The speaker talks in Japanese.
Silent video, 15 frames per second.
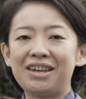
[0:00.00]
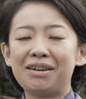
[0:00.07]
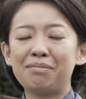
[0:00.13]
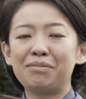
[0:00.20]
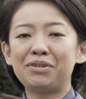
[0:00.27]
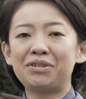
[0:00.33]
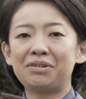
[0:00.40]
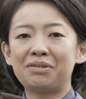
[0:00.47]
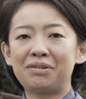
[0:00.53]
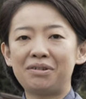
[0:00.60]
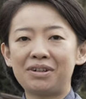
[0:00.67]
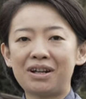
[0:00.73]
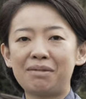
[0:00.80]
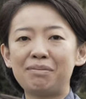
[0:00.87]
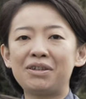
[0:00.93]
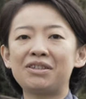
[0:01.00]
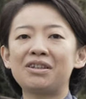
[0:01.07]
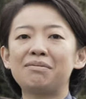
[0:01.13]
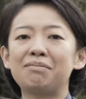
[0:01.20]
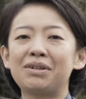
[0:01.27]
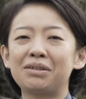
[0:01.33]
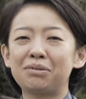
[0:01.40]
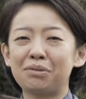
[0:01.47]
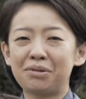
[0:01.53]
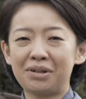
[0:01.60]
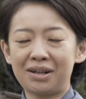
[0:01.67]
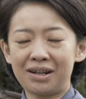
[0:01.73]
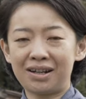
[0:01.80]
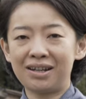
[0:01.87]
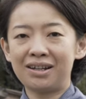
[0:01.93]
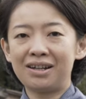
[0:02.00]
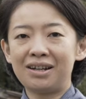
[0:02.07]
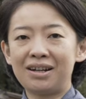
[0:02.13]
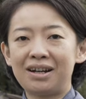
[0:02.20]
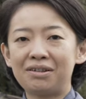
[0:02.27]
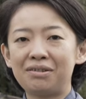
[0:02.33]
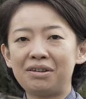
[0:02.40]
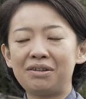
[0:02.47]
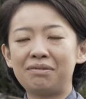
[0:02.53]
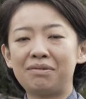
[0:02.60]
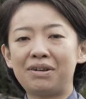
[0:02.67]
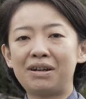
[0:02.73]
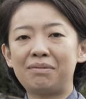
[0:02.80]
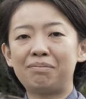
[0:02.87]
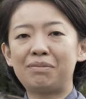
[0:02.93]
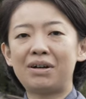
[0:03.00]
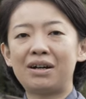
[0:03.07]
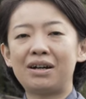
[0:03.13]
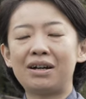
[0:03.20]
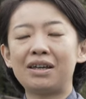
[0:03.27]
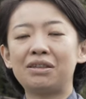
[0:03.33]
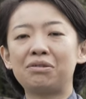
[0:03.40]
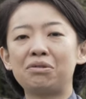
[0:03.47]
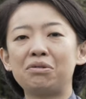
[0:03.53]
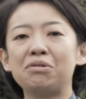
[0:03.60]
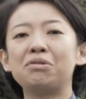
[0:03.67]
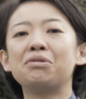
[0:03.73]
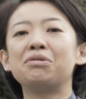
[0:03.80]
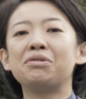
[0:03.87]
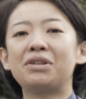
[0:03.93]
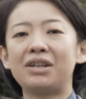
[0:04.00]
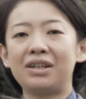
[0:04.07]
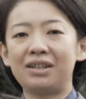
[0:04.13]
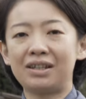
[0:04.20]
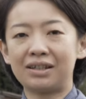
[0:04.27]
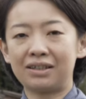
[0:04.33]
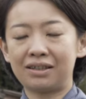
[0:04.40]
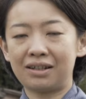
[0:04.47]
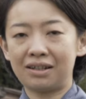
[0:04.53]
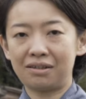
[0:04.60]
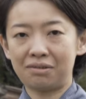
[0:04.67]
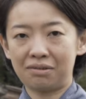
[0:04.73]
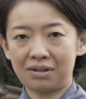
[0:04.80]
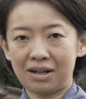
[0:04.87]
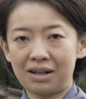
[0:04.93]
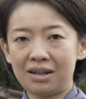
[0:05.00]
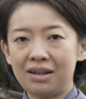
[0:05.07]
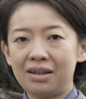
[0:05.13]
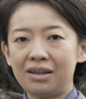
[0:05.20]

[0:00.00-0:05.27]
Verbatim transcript: えー、むしろ神様とかあるいは、まあえーと、幽霊だったりとか、